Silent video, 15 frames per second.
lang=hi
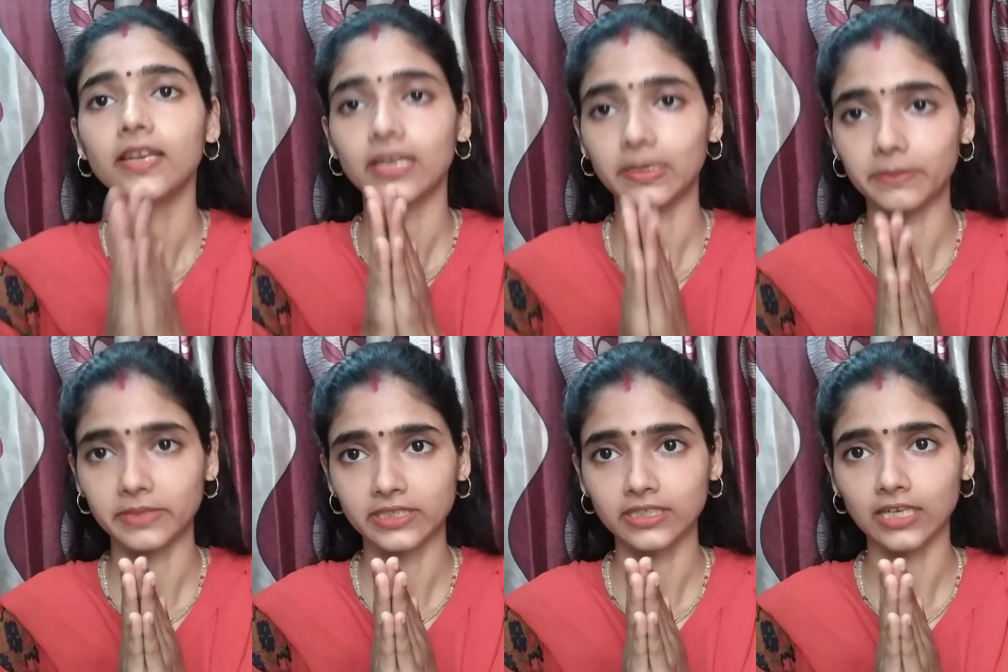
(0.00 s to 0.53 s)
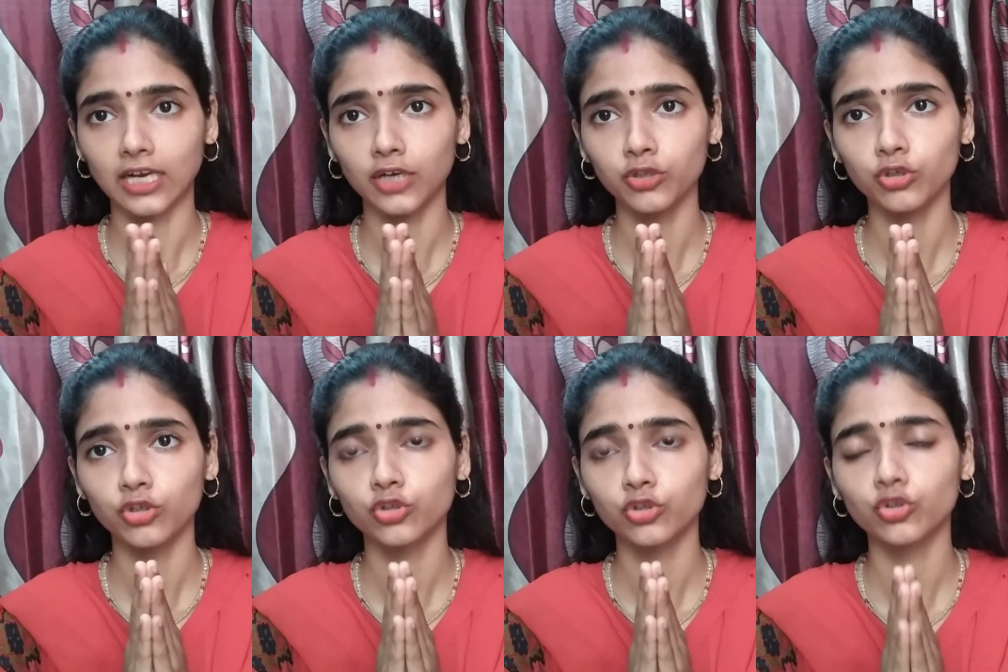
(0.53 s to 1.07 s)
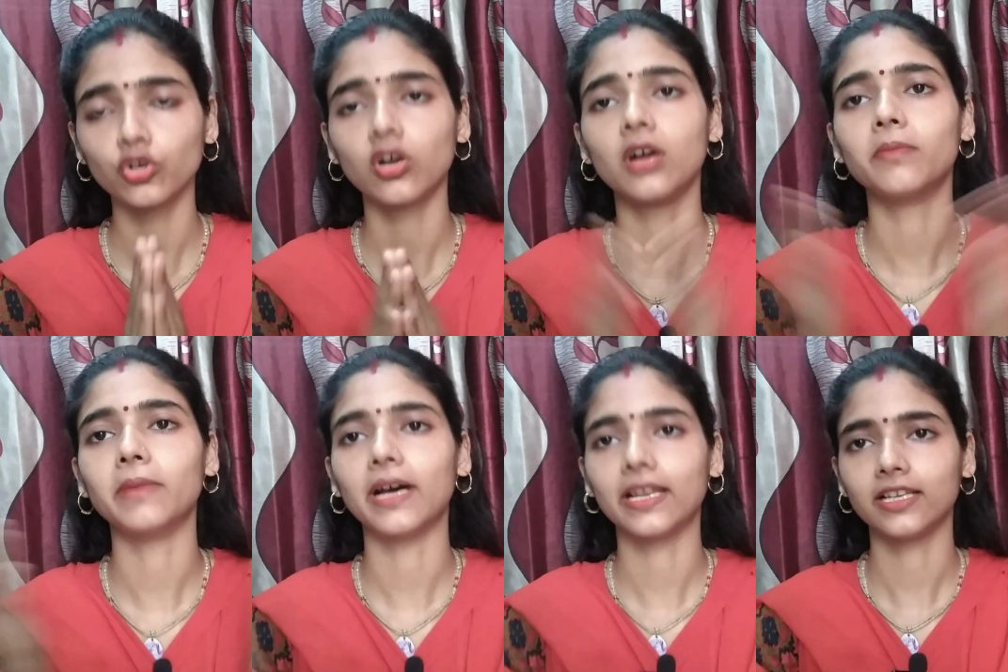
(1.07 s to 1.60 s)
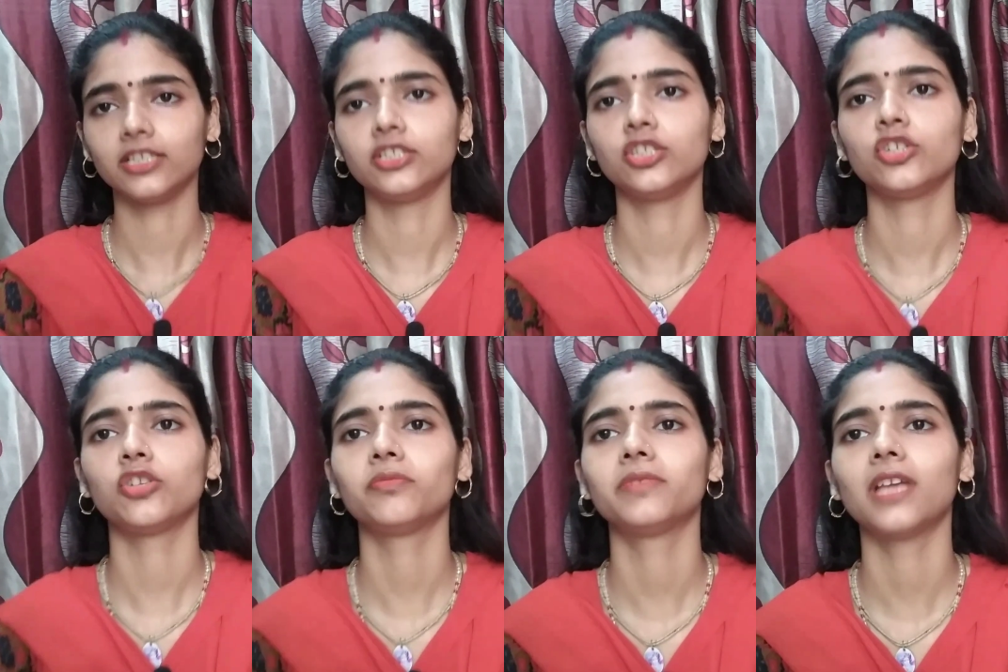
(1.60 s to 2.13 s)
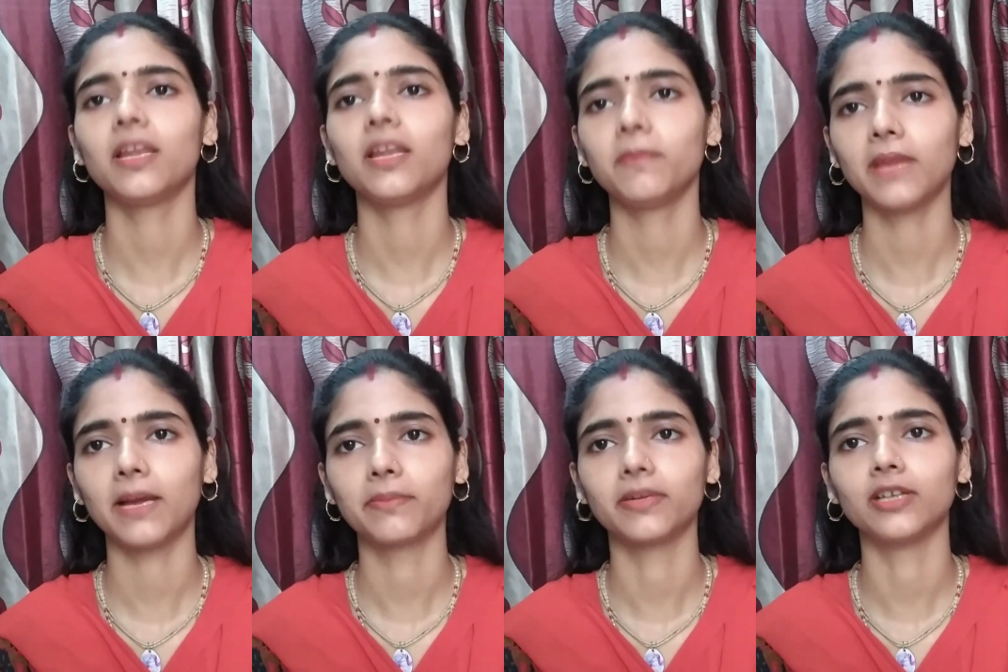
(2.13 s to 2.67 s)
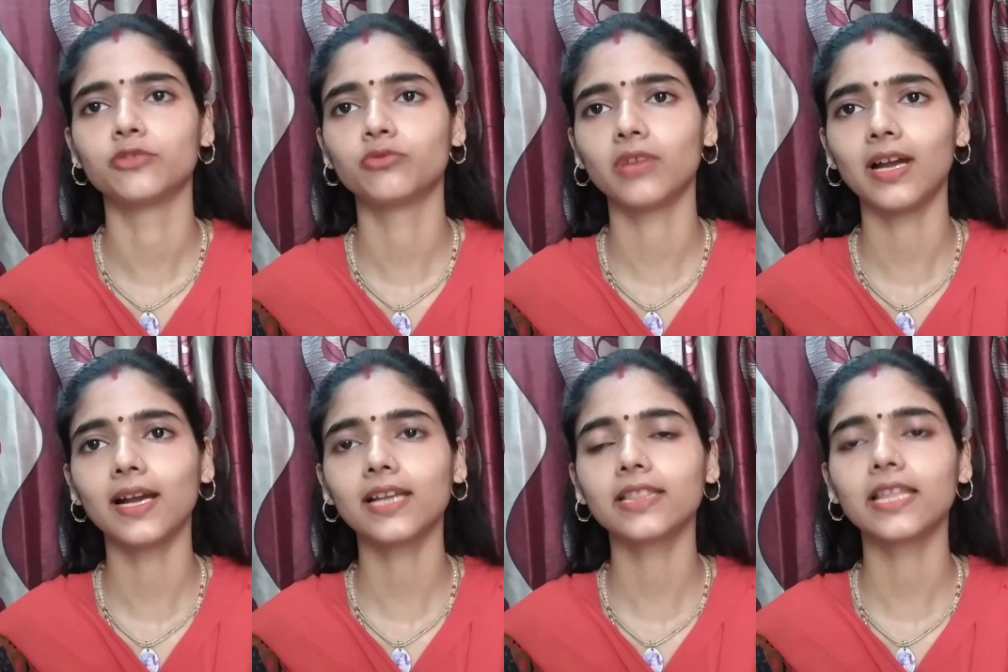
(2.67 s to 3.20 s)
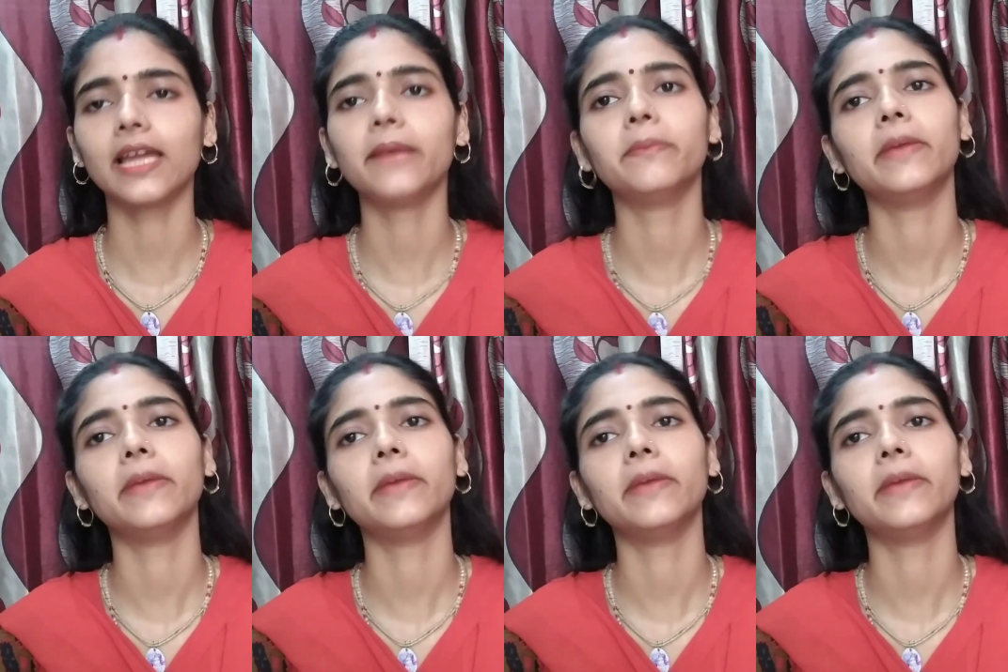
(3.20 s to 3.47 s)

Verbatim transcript: नमस्कार दोस्तों हमारे इस यूट्यूब चैनल में आपका स्वागत है